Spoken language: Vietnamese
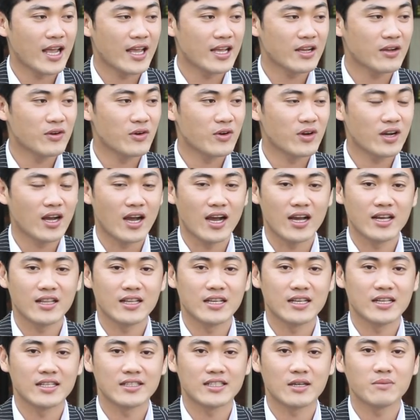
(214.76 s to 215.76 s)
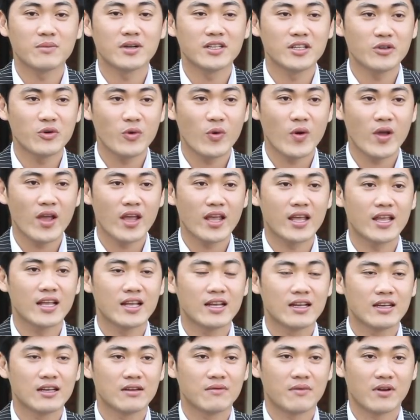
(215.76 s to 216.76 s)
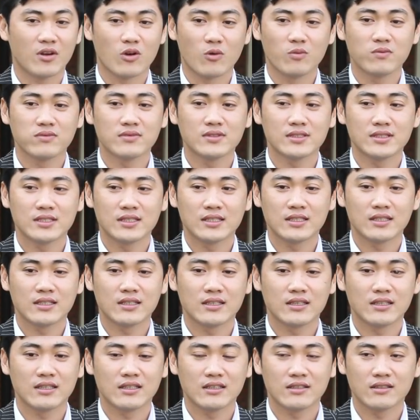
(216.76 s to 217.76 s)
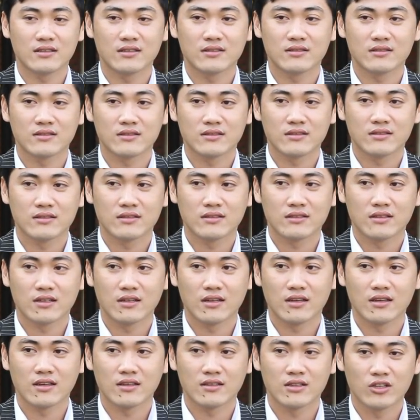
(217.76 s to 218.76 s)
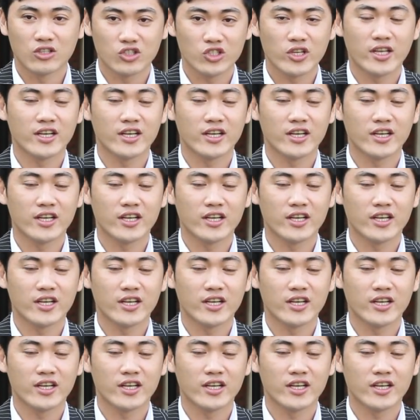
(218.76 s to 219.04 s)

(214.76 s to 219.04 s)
gái của khởi thì sống ở dưới quê và cũng à, thường